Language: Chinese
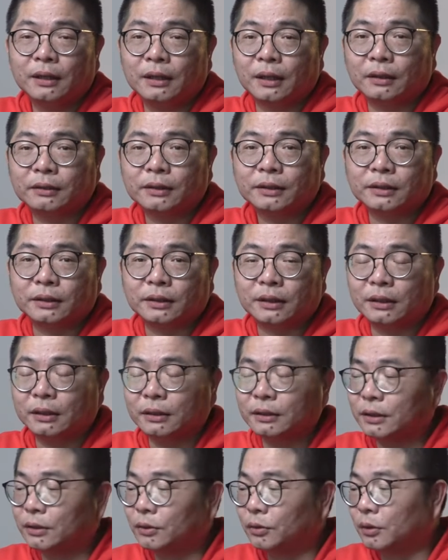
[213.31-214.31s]
然后，在整一个
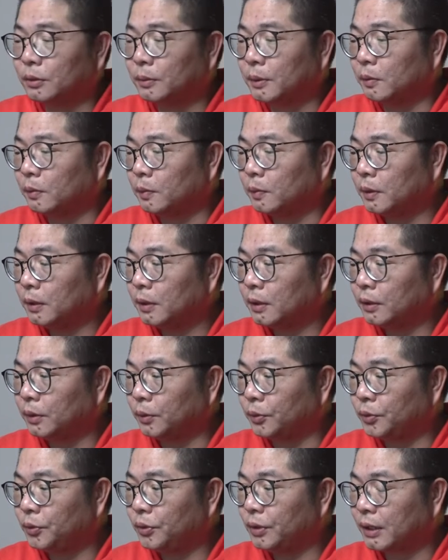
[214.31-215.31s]
冷启动里面，我们很
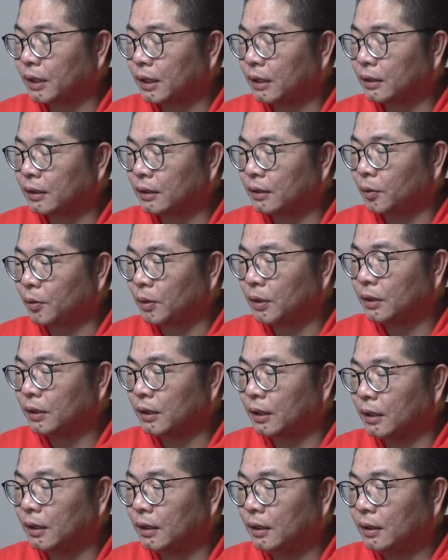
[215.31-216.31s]
有趣的看了一个观
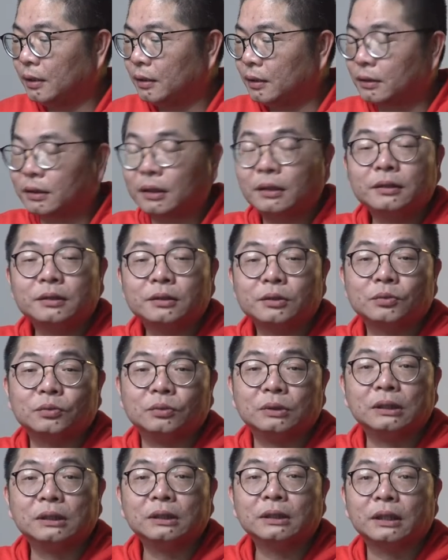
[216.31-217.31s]
点。那当然，这是
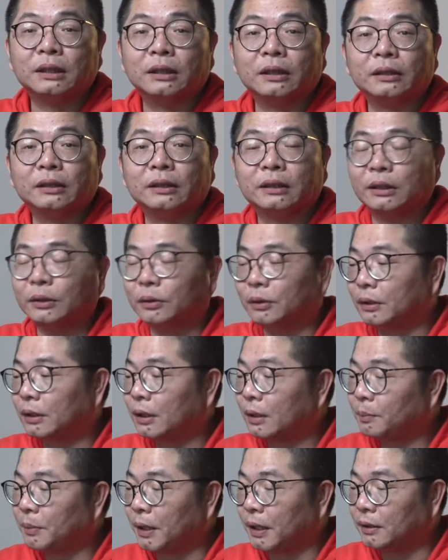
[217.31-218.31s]
谷歌给到的一个内容。
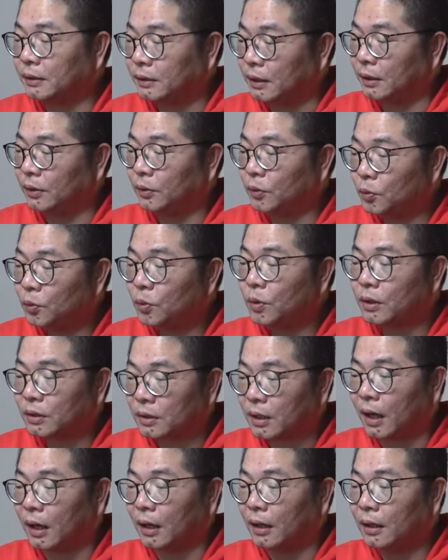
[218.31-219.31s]
他把人、货、
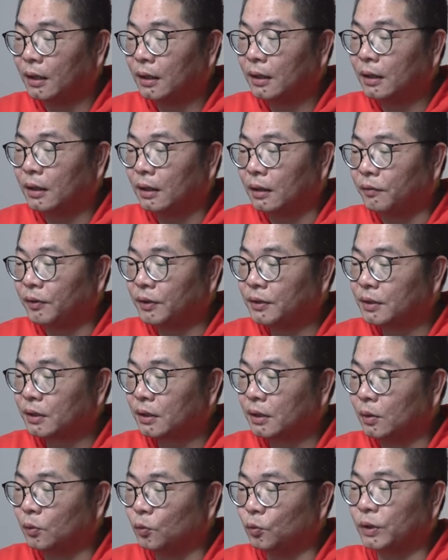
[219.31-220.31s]
场啊分
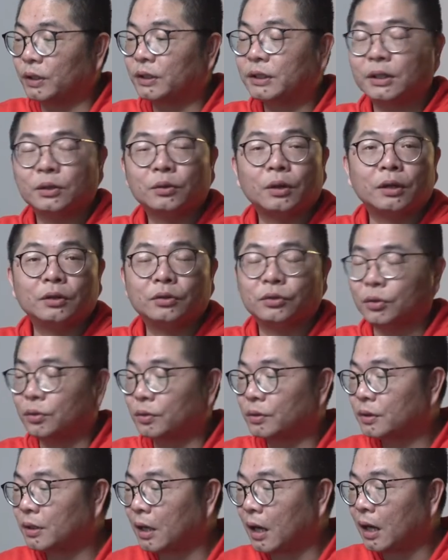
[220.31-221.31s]
成了五个阶段，
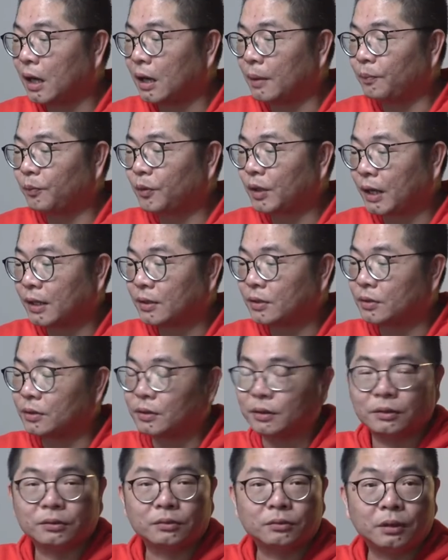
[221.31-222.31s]
从 startup 开
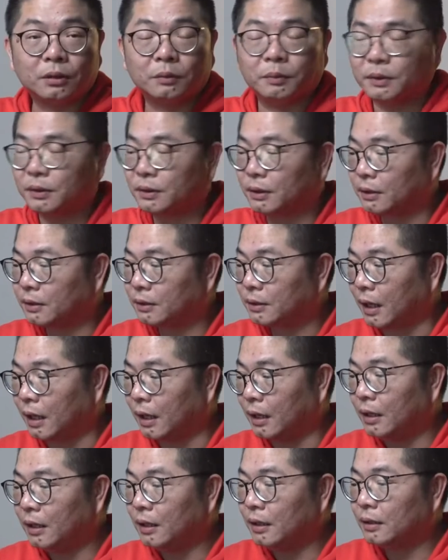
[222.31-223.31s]
始，grow 增
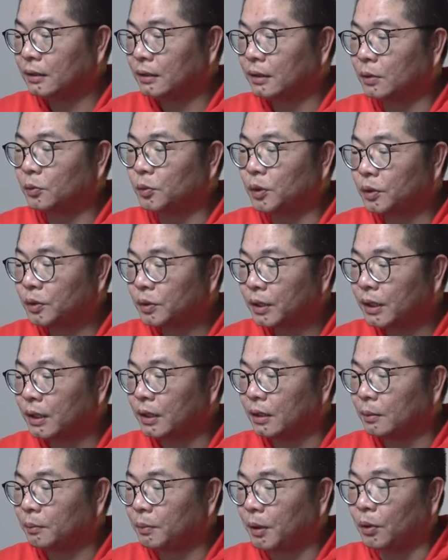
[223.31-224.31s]
长，到
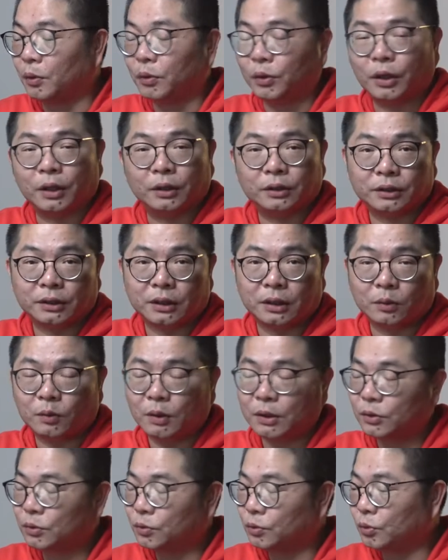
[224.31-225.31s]
retain 保呃这个
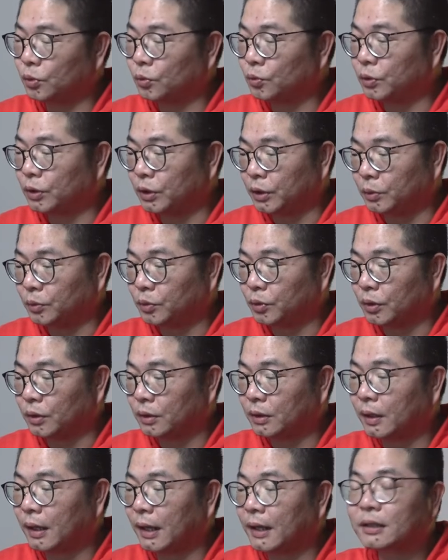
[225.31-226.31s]
关注用户的留
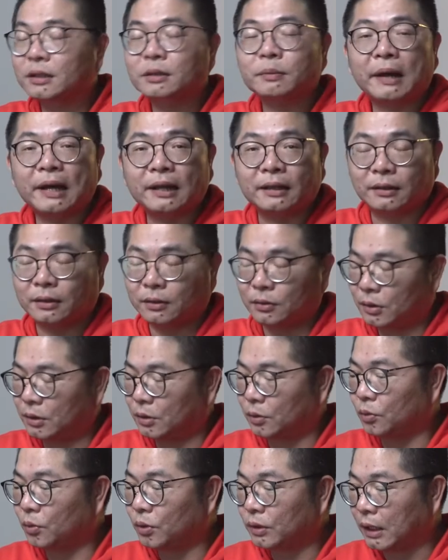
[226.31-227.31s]
存，到 expand
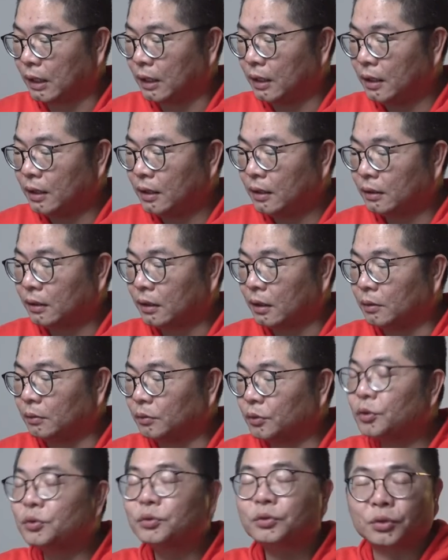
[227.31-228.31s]
做扩展，
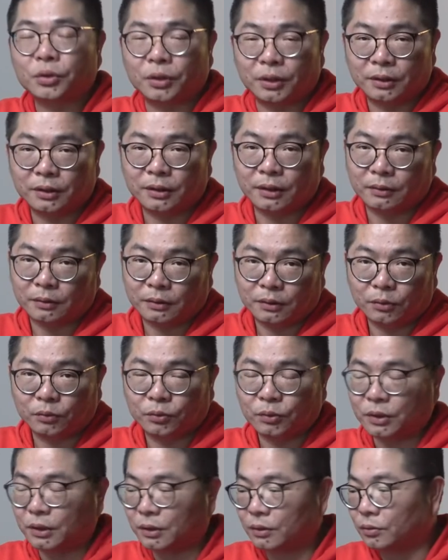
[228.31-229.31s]
到 neutral 叫用
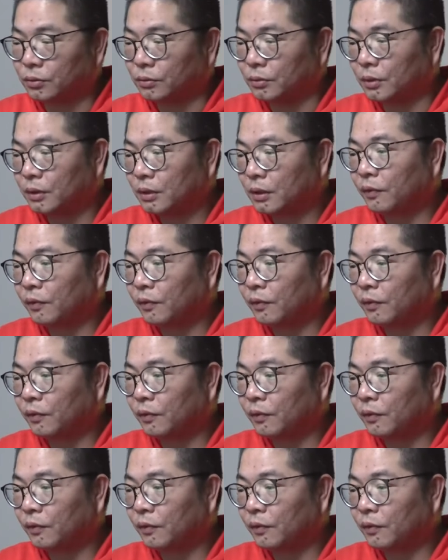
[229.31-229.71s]
户成熟。